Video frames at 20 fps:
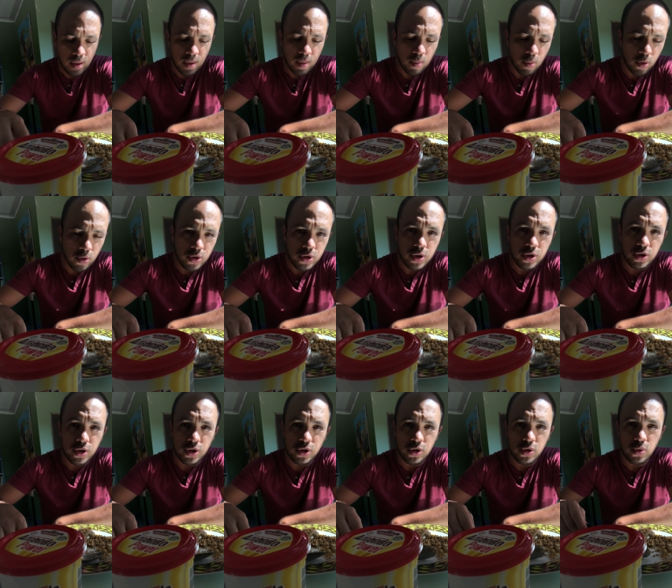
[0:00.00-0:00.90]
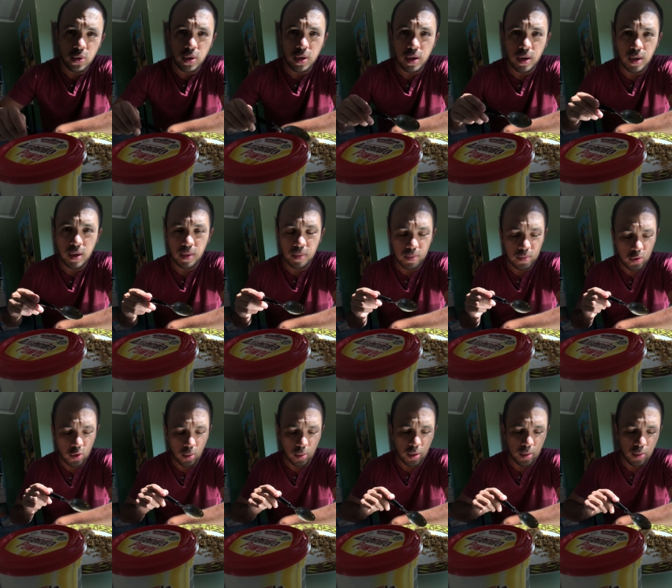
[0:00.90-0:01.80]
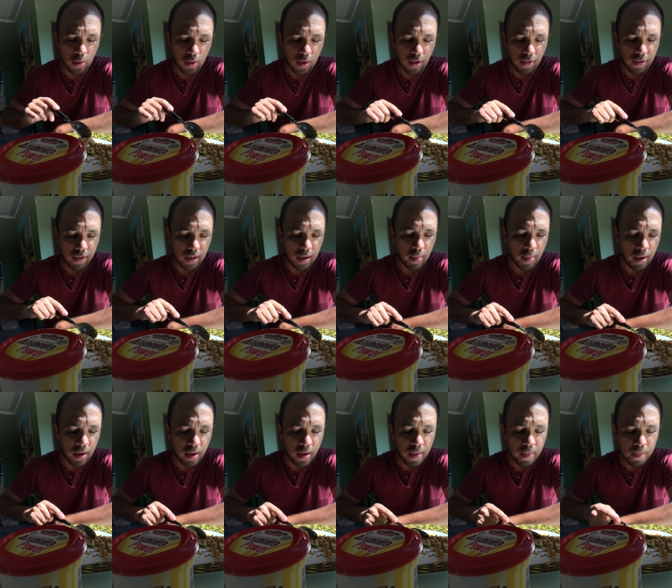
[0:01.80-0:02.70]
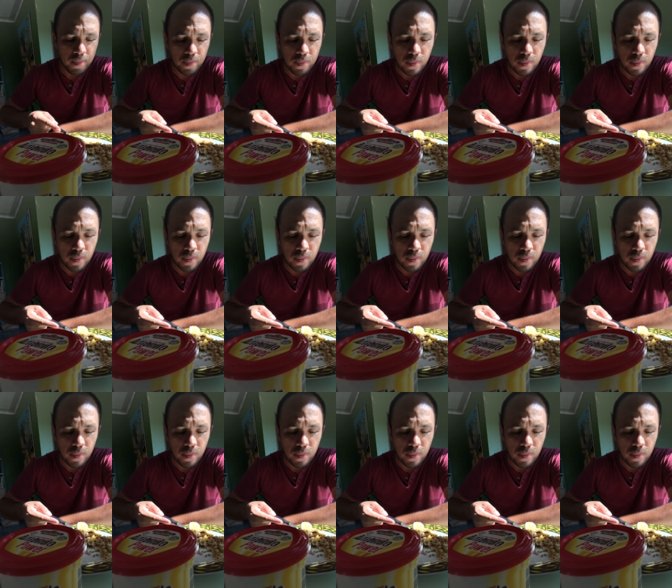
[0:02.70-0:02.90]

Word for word: Né? Bom dia, gente. Tô aqui tomando meu café da manhã.